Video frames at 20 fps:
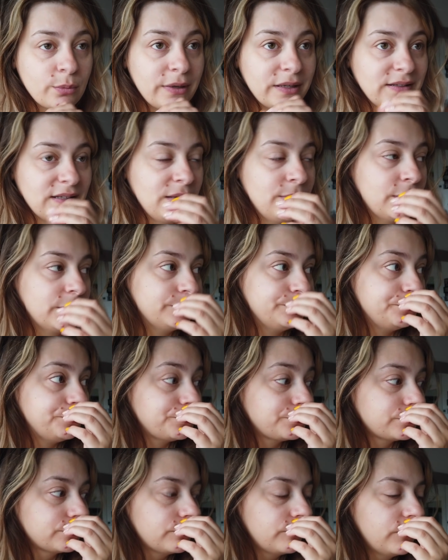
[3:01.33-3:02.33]
son baptême.
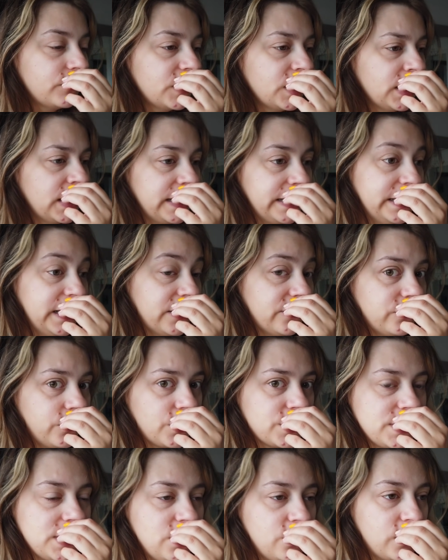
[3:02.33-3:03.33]
Et il a
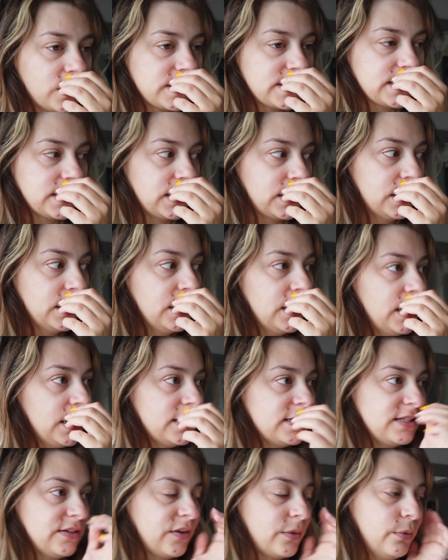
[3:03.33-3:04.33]
forcé, quoi. C'est
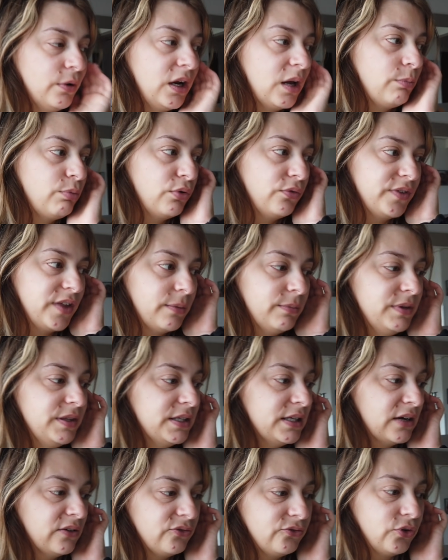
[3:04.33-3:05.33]
vraiment la pauvre
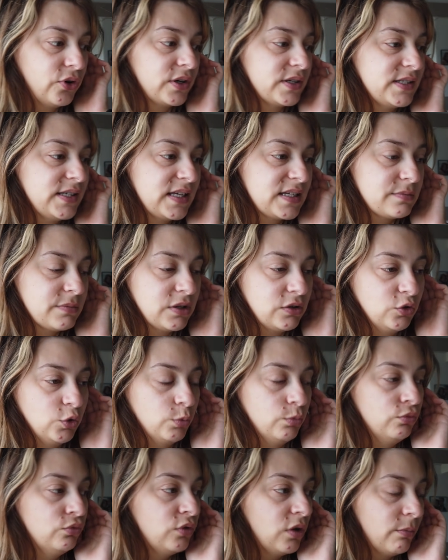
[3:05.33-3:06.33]
gamine, il a forcé à se mettre
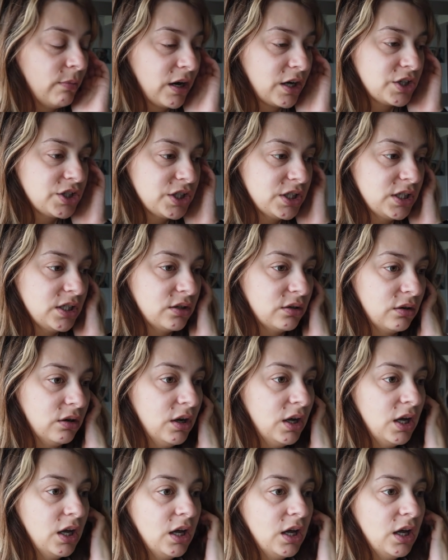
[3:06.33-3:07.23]
debout, à marcher.